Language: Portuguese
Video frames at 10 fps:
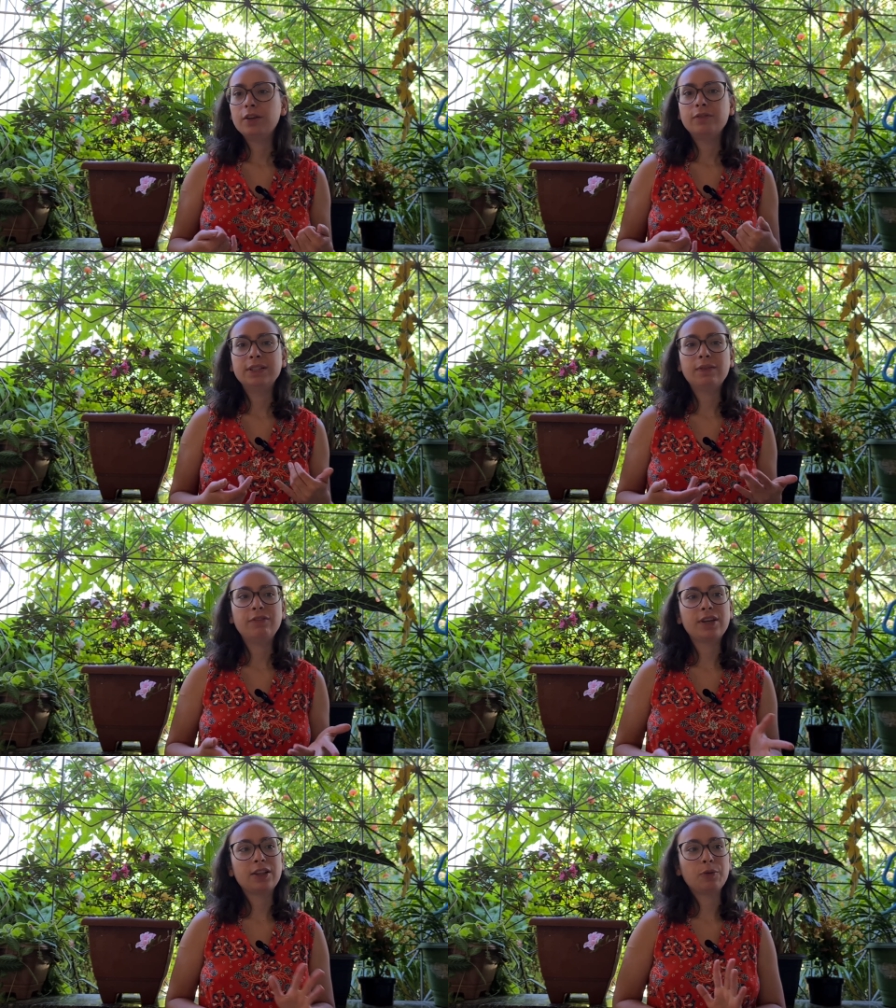Você vai
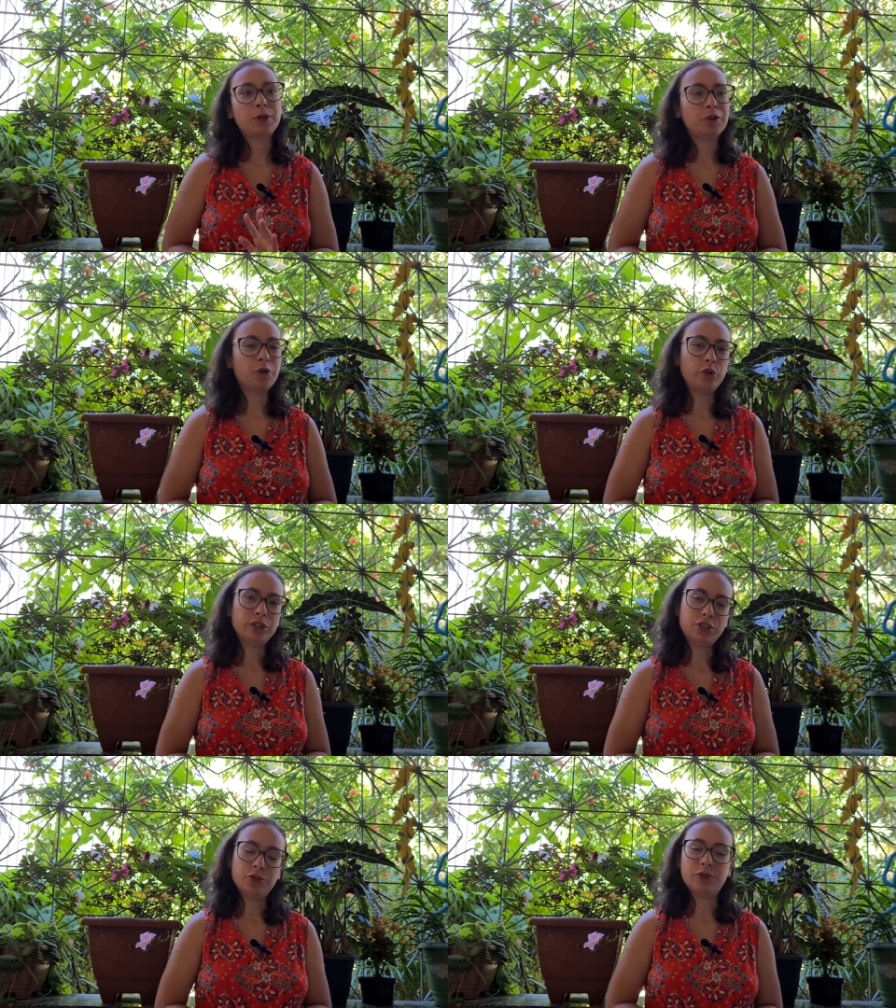ficar tomando
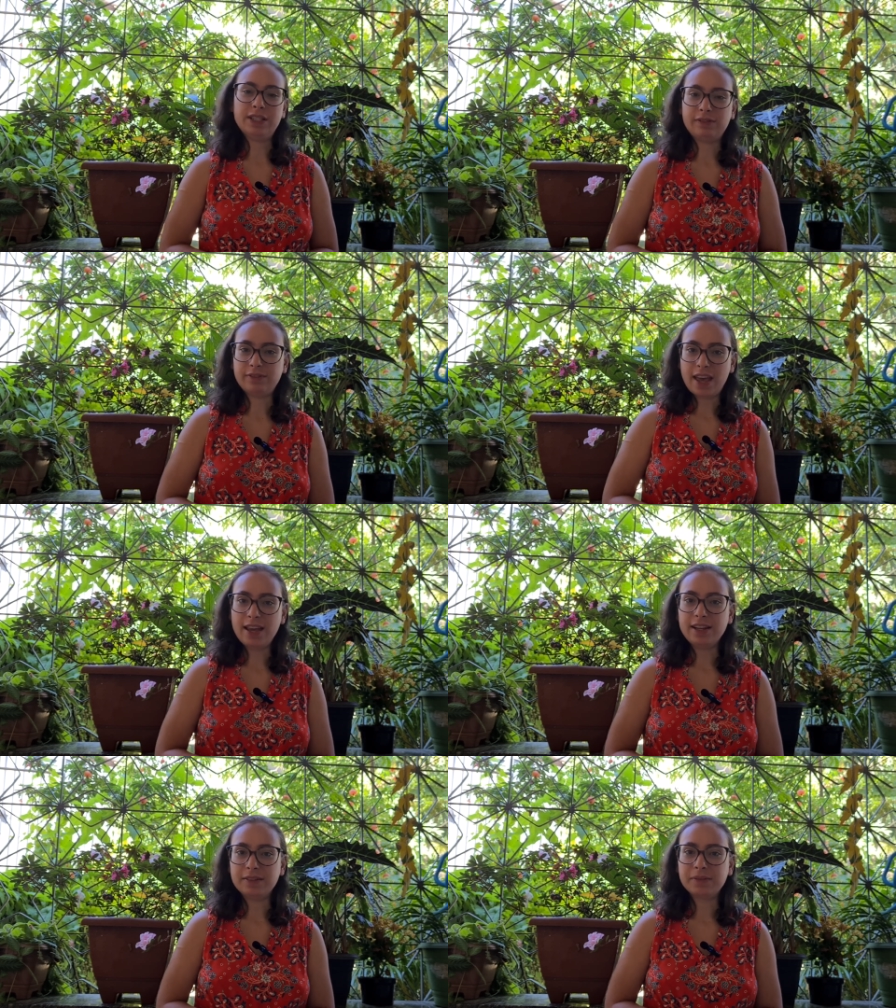conta de coisa
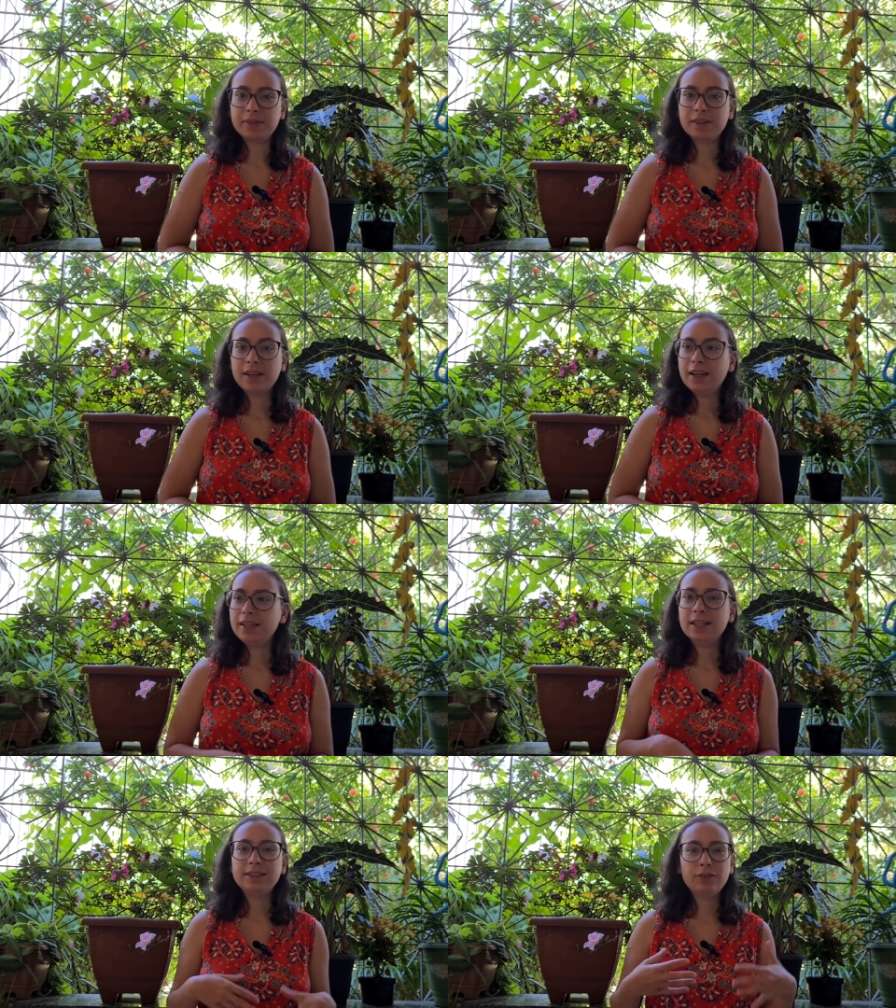velha?
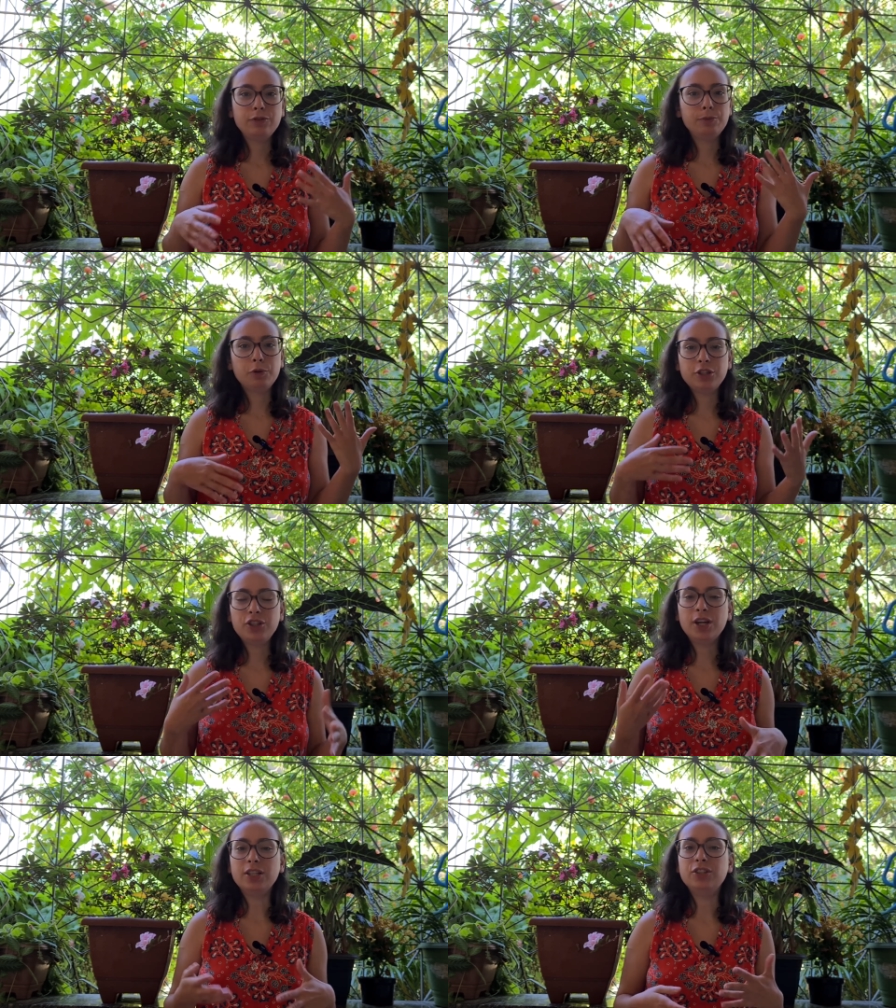E assim por
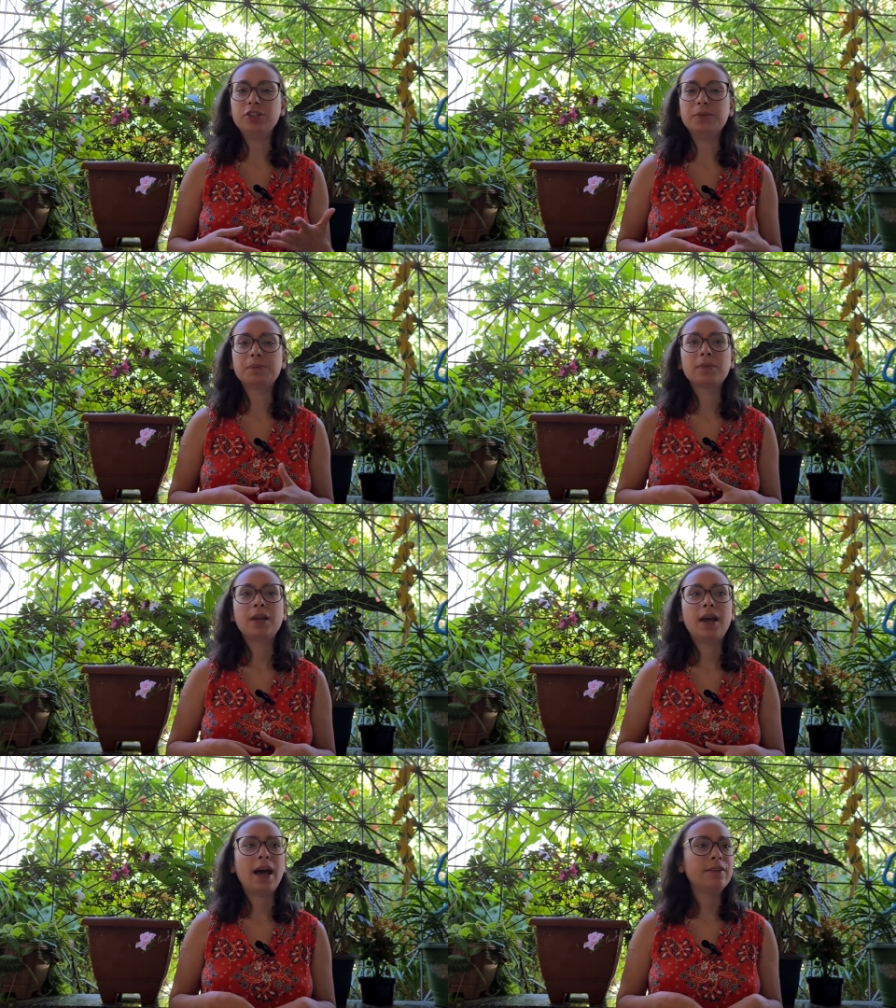diante.
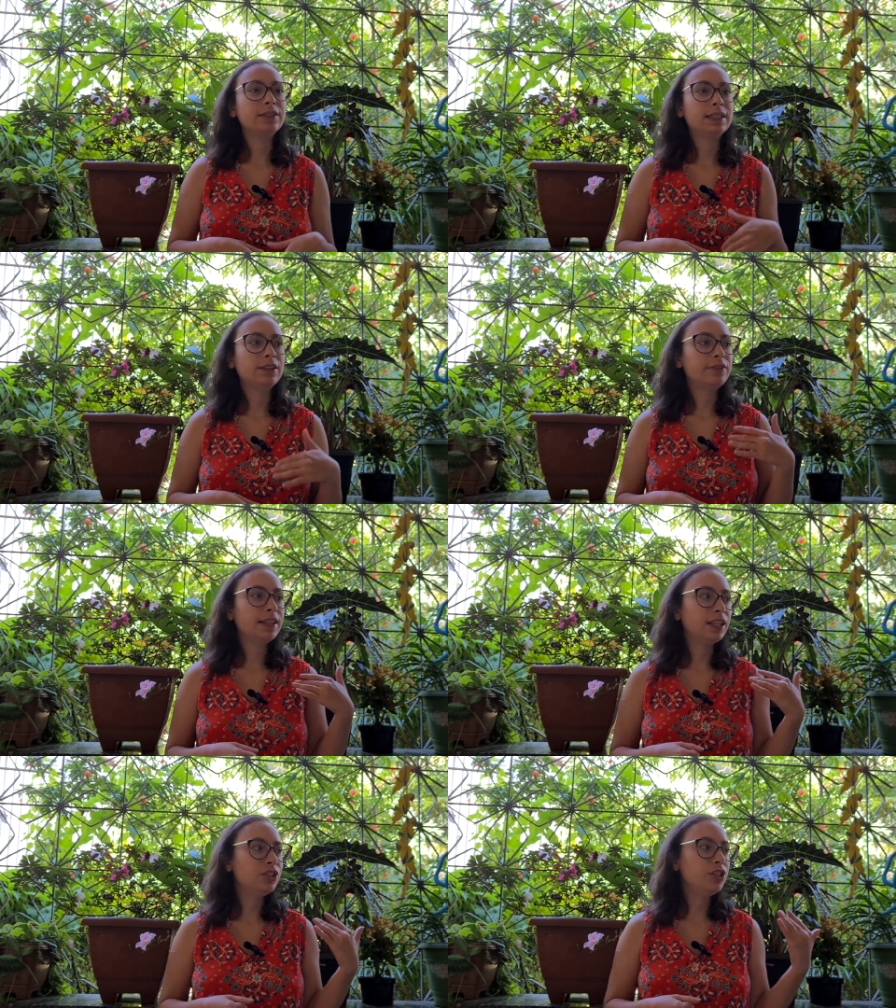Ah, você não vai
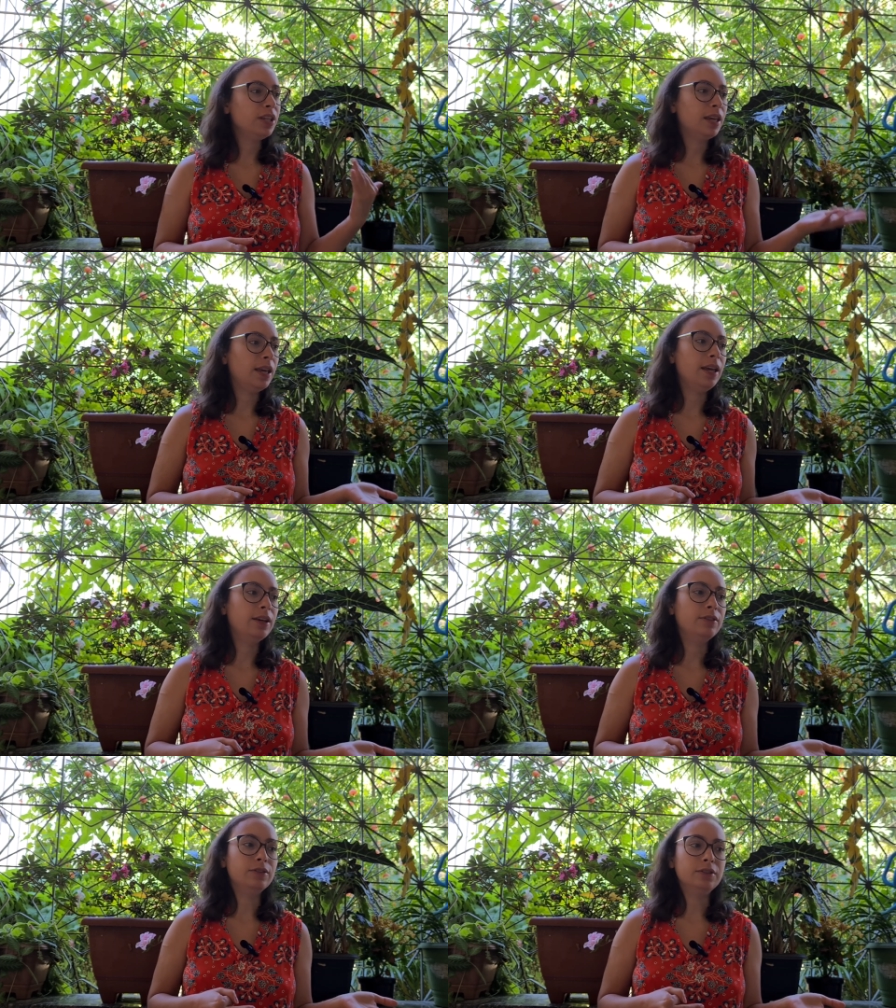ter
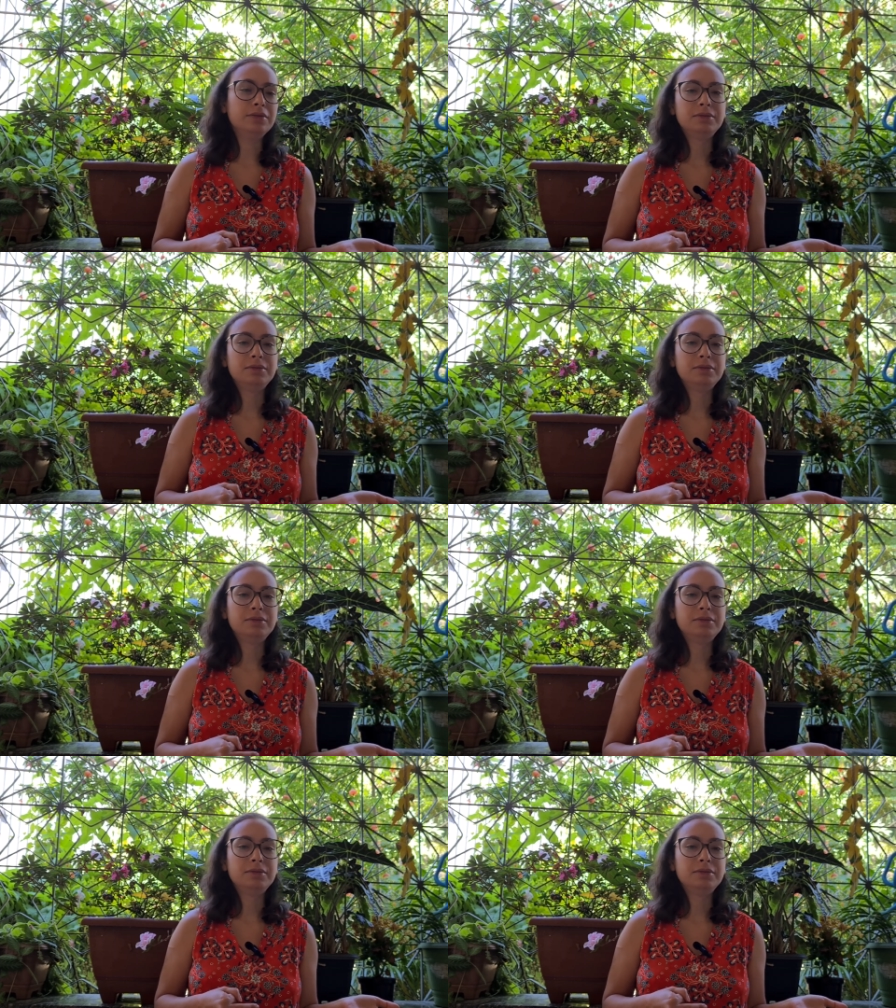dinheiro.